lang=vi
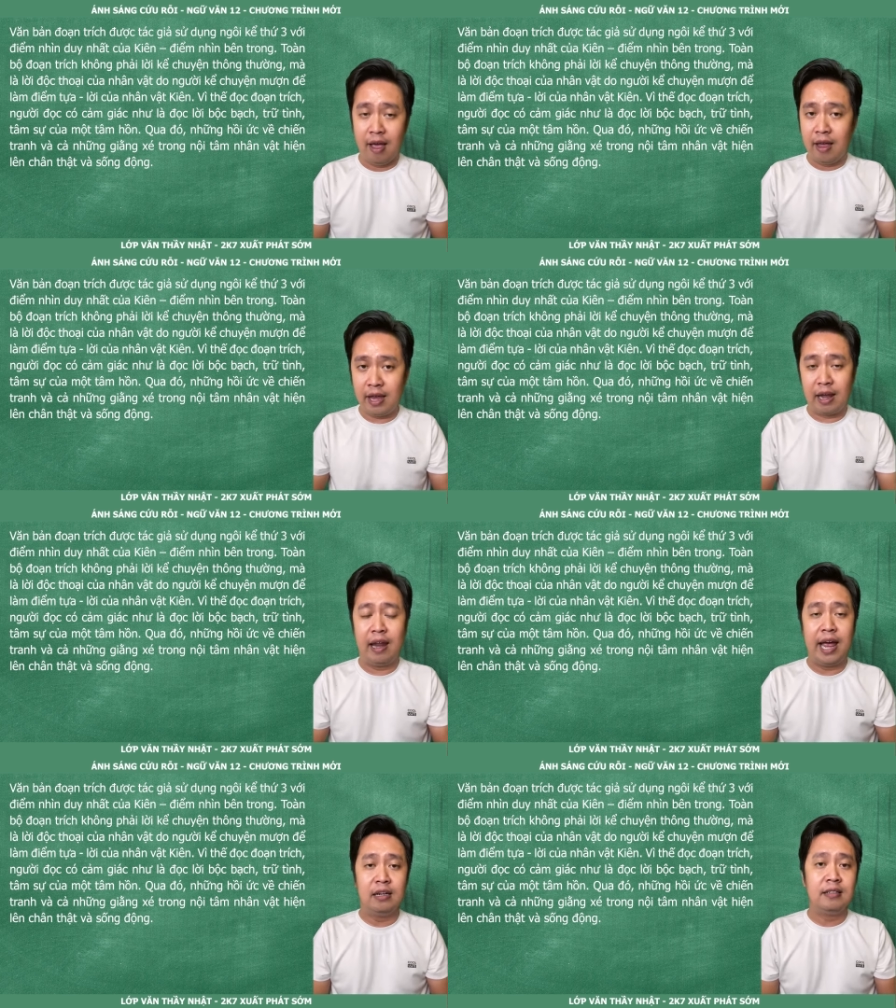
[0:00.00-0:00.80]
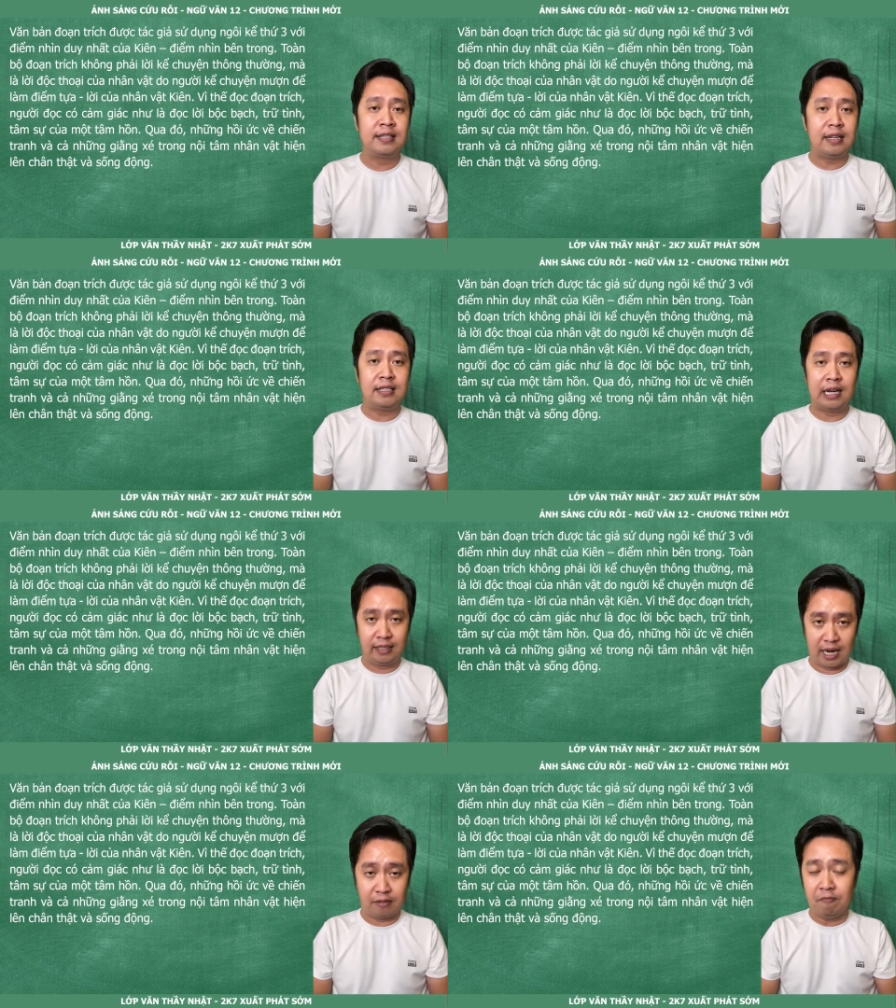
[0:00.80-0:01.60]
hiện lên rất chân
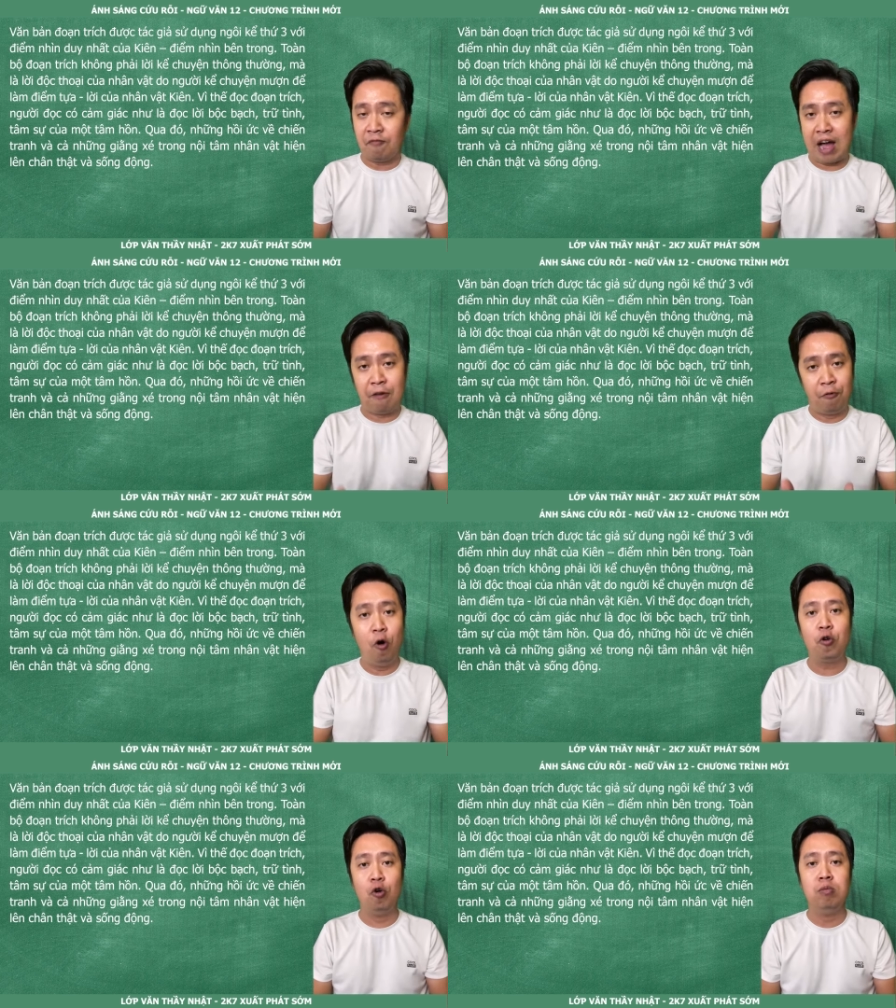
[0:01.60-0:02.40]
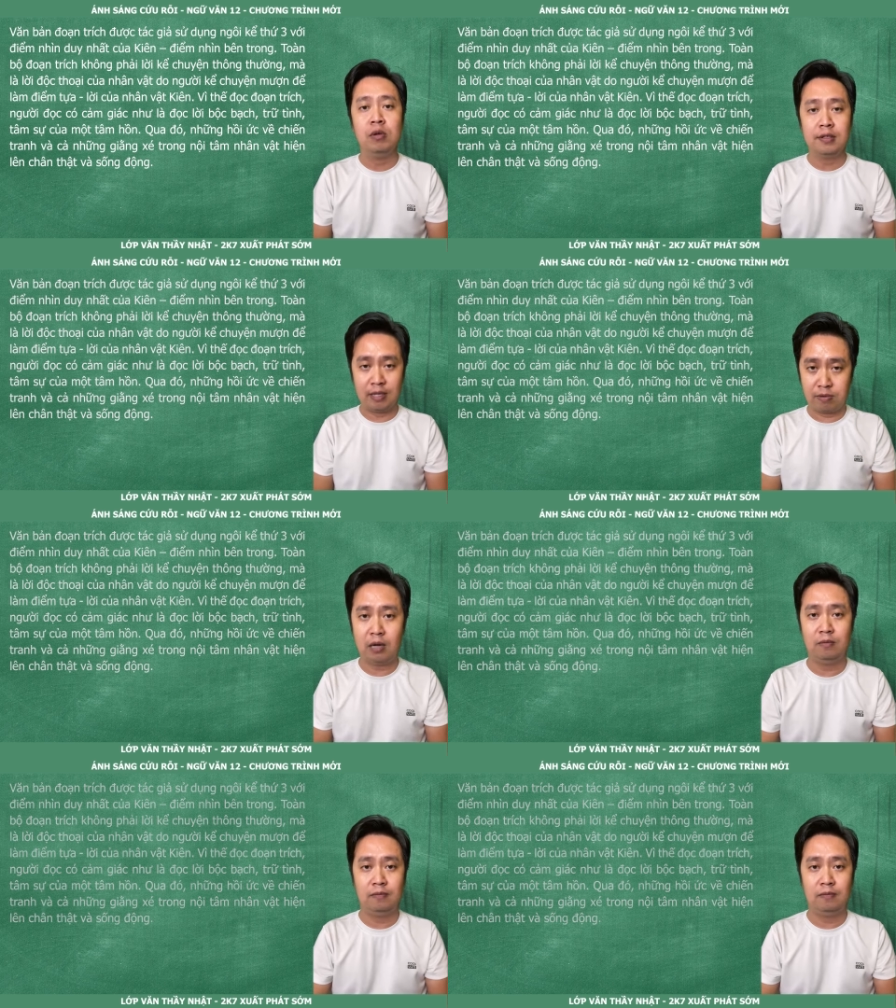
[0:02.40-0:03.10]
thật và vô cùng sống động.